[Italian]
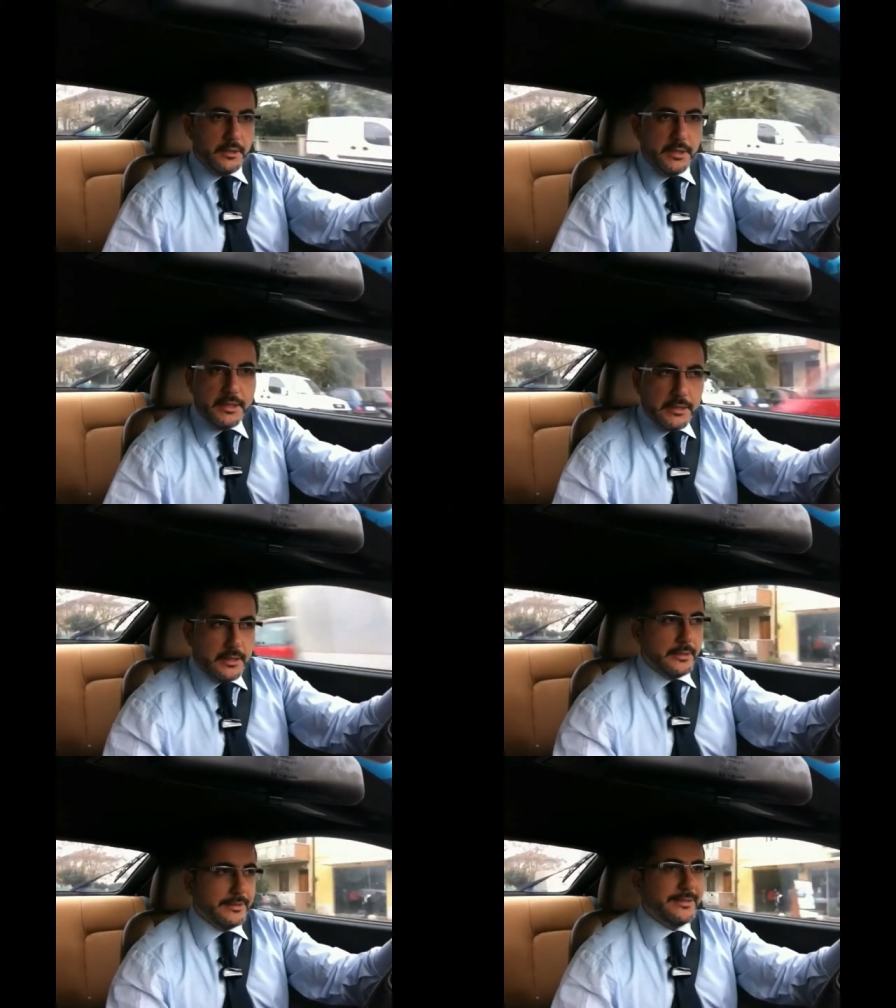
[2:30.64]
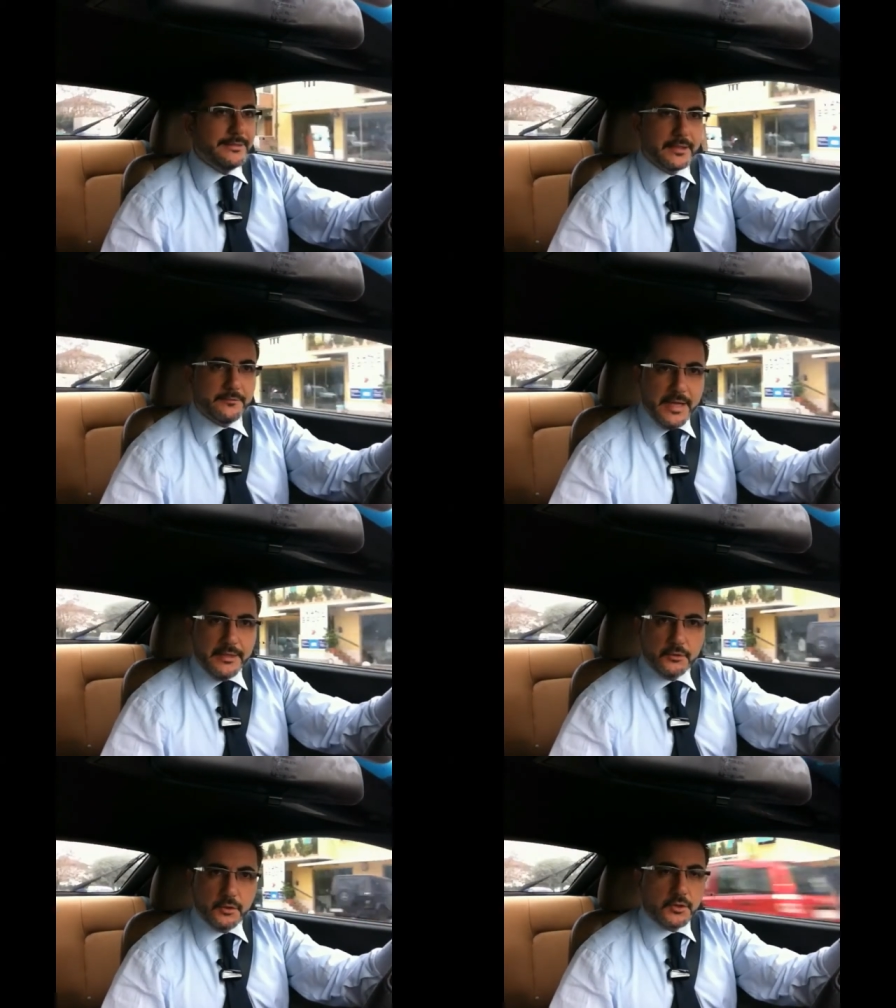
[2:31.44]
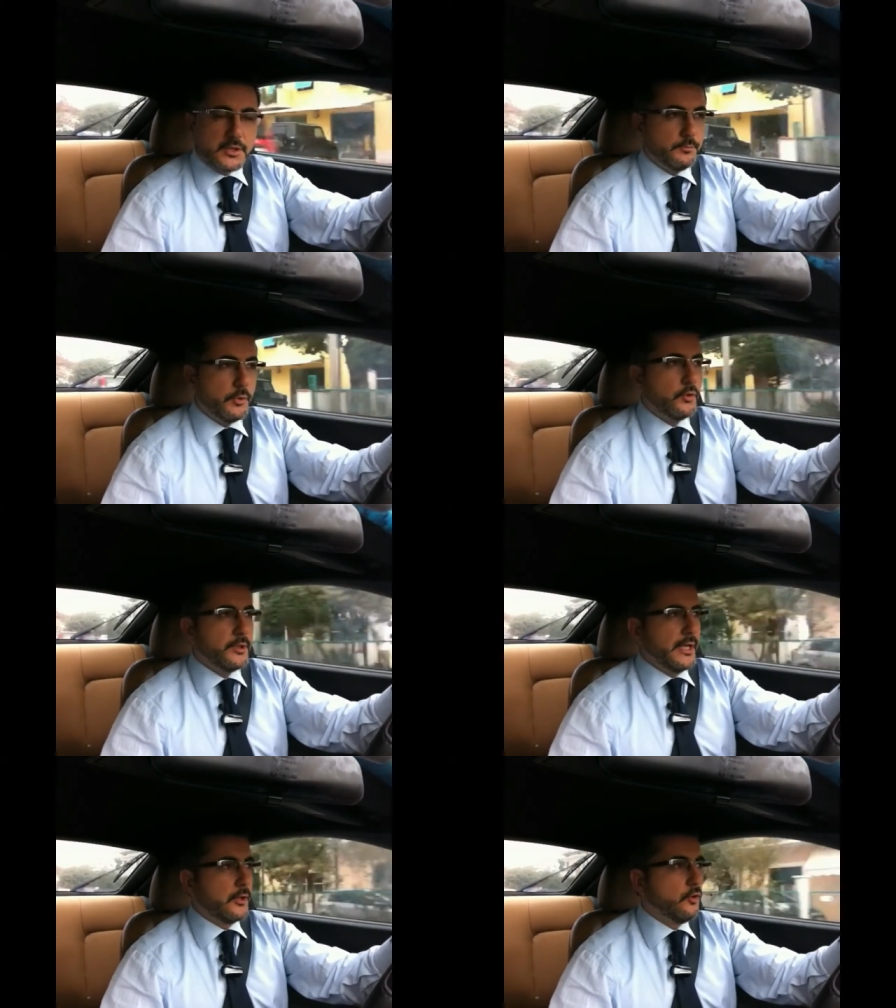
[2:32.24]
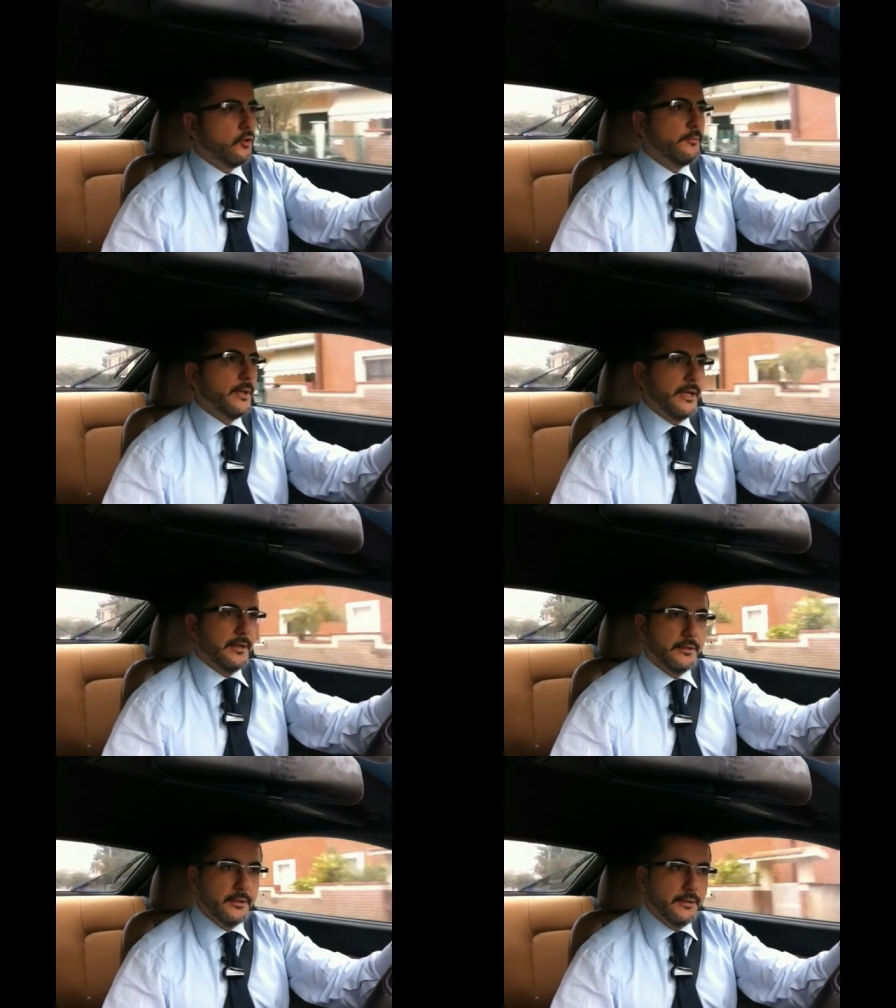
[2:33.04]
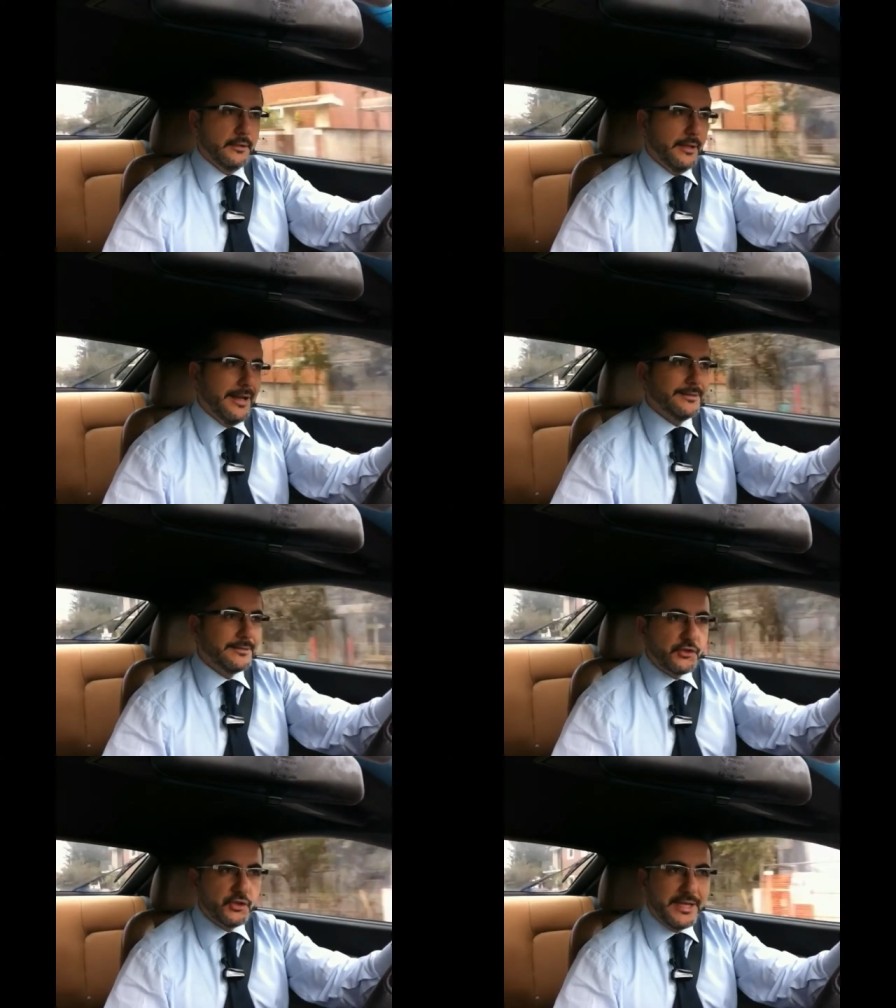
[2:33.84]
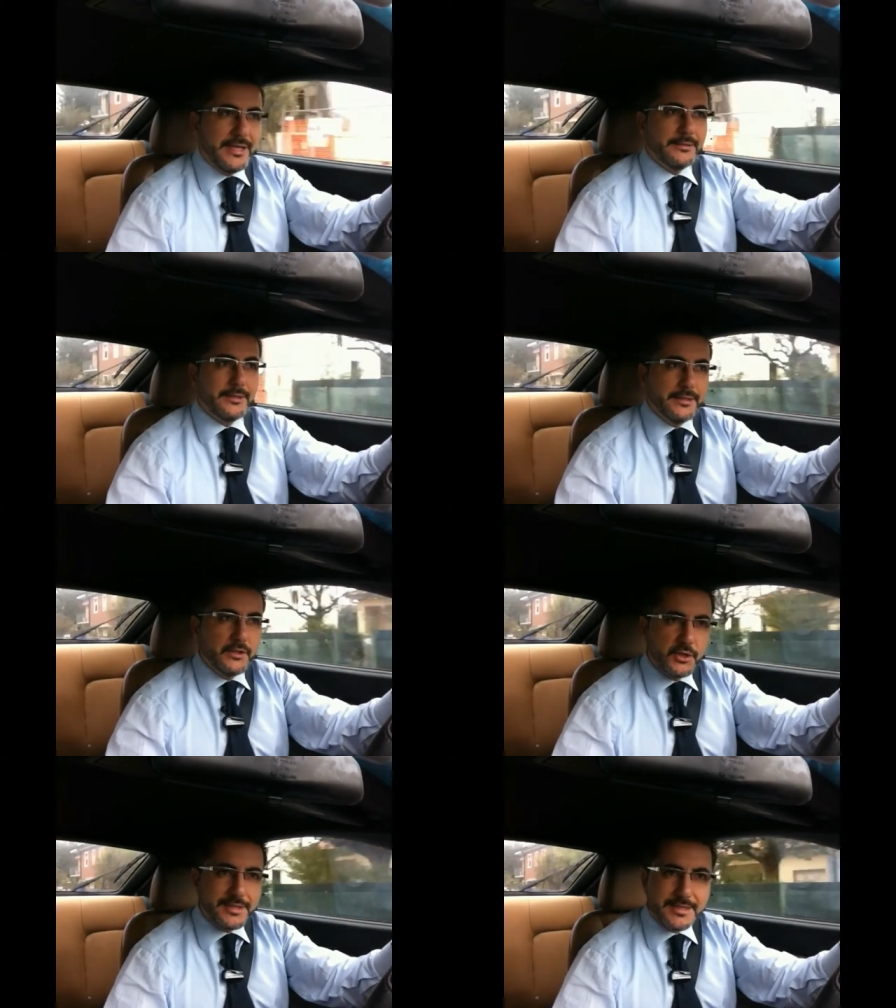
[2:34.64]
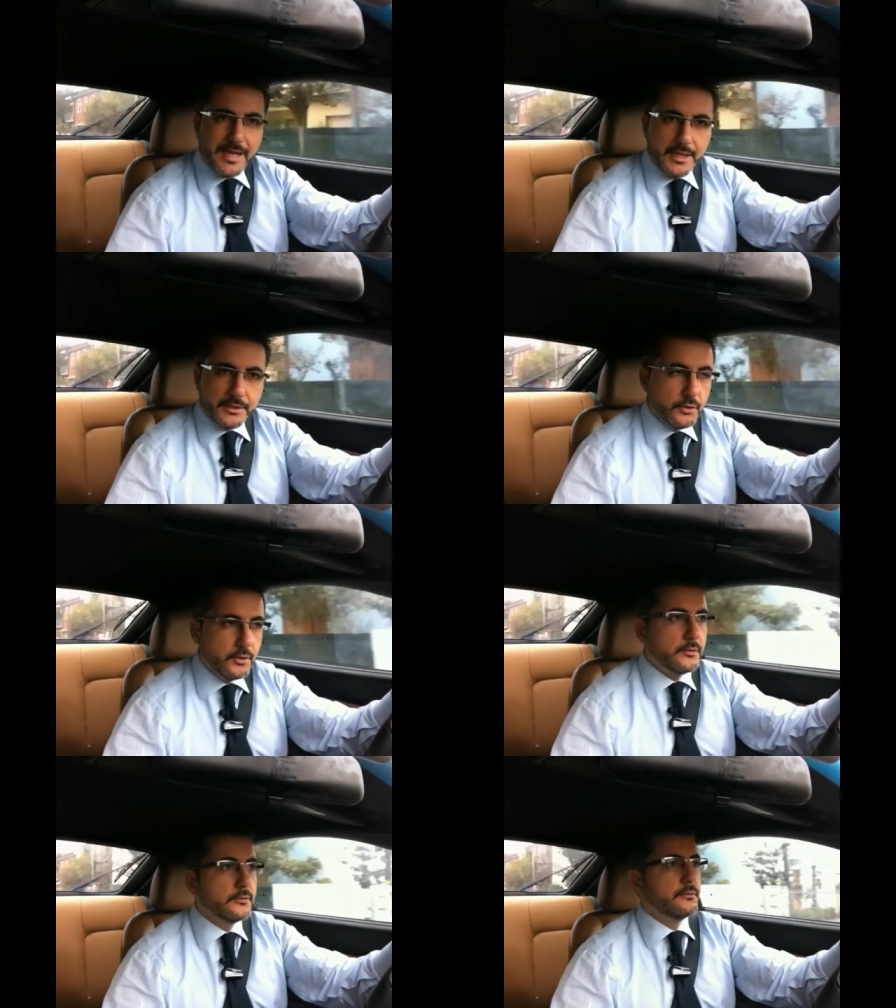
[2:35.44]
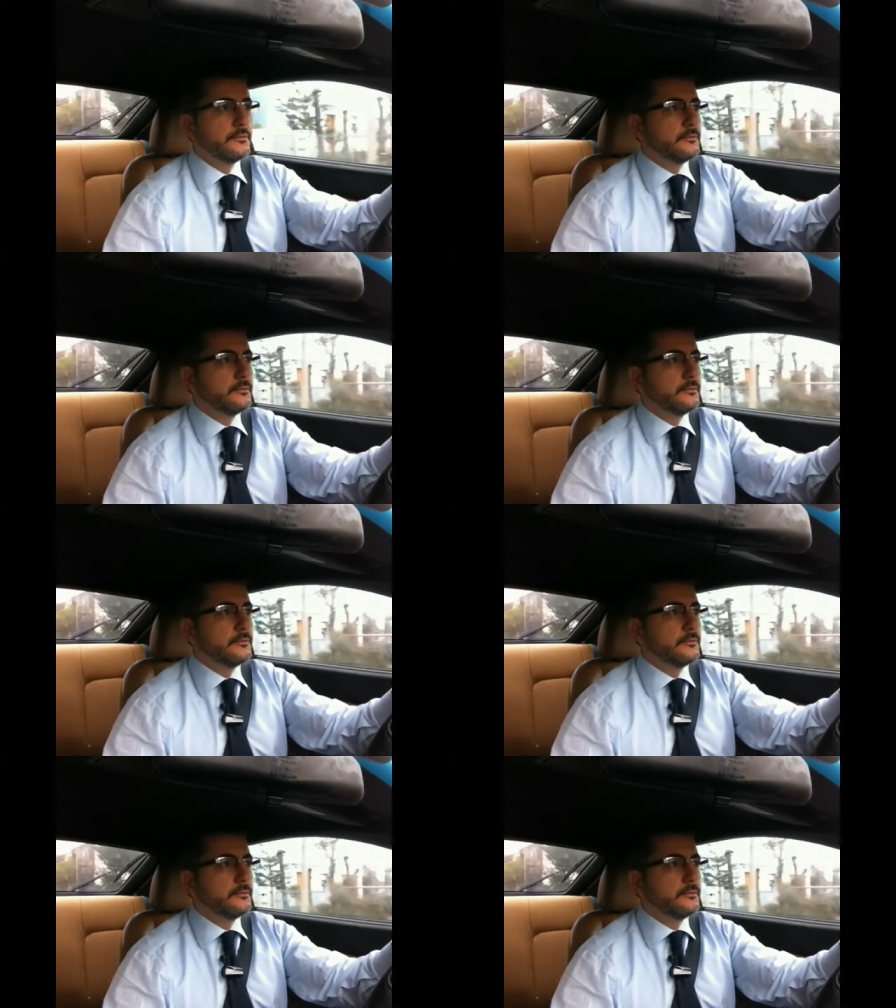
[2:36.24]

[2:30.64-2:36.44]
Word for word: il, l'intervento si pone come eh, antecedente necessario